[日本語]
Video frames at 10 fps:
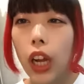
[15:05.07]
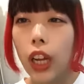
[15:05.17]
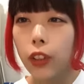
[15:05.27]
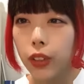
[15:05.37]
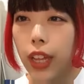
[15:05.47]

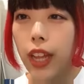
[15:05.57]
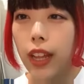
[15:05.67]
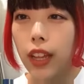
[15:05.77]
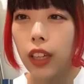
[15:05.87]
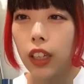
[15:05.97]
あの
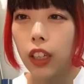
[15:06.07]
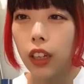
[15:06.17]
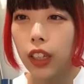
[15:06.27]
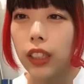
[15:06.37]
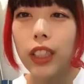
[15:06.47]
ね
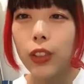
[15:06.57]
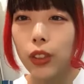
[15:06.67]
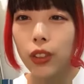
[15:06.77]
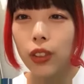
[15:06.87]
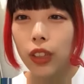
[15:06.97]
あれだよ
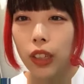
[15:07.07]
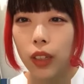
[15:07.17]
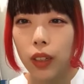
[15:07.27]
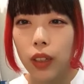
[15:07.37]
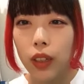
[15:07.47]

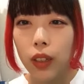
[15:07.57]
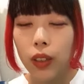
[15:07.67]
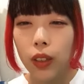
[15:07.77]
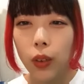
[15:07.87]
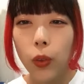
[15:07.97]

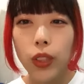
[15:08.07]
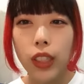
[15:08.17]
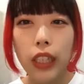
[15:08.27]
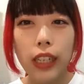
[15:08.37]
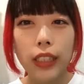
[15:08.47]
大
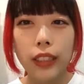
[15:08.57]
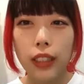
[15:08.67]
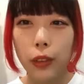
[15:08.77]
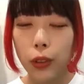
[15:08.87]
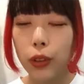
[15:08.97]
阪遠
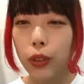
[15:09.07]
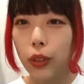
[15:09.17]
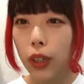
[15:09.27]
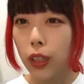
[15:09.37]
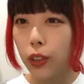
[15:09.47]
征
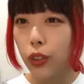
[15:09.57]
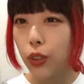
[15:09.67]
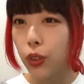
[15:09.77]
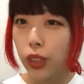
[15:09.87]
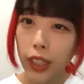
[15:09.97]
のあ
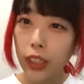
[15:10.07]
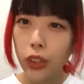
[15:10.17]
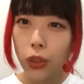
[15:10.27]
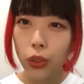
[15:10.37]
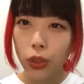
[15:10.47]
の会場